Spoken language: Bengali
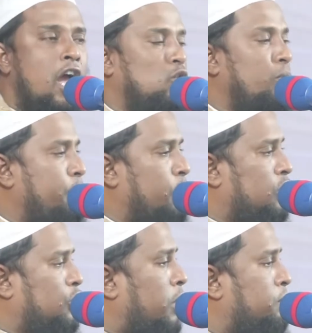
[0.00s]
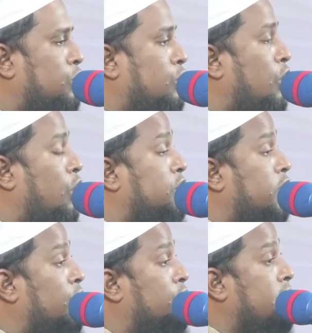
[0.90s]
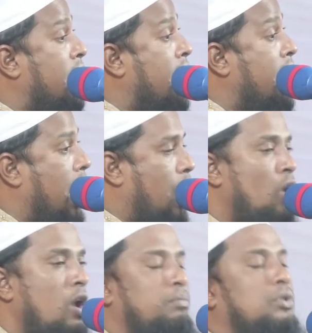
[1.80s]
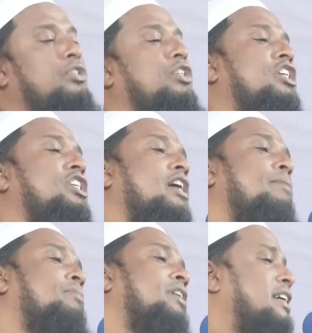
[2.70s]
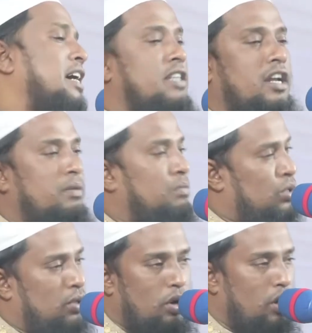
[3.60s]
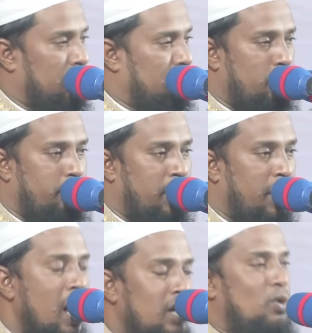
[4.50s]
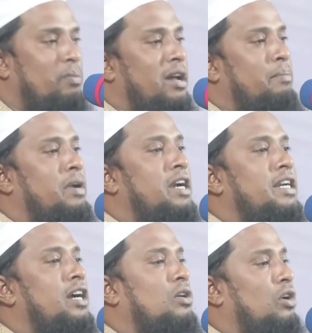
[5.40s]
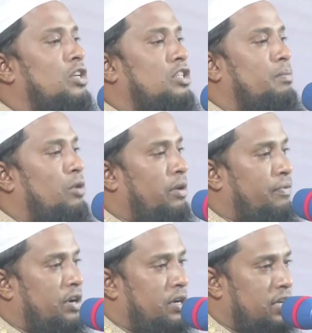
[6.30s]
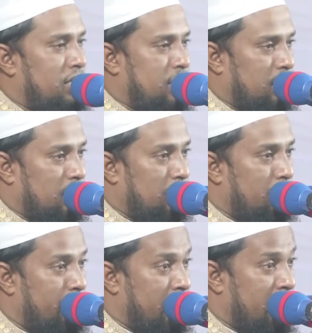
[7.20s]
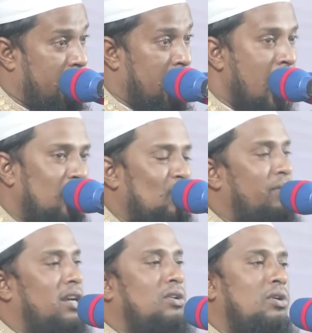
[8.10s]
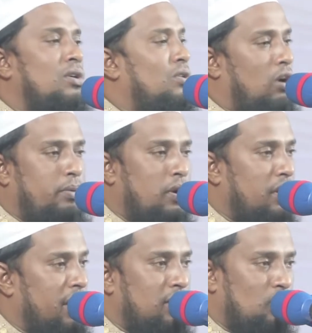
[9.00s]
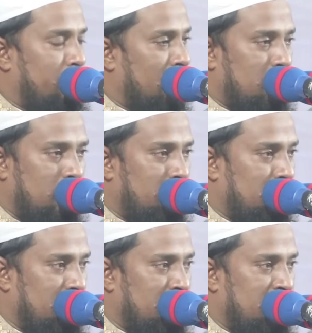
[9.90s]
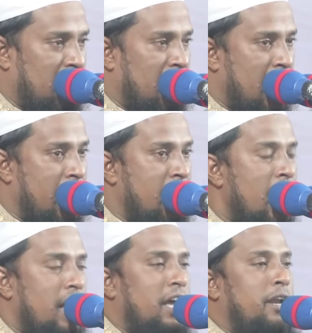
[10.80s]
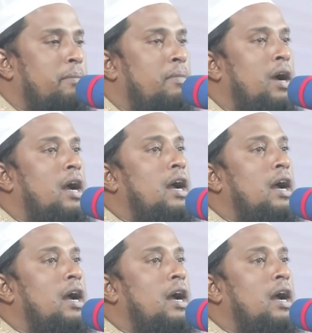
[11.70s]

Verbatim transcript: তুমি প্রত্যেক বছর হজেও যাও মসজিদের সামনের কাতারের মুসল্লি তুমি তোমার মেয়েটা কলেজে বয়ফ্রেন্ডের সাথে ঘুরে তোমার কোনো খবর নাই তোমার কোনো চিন্তা নাই এরে মা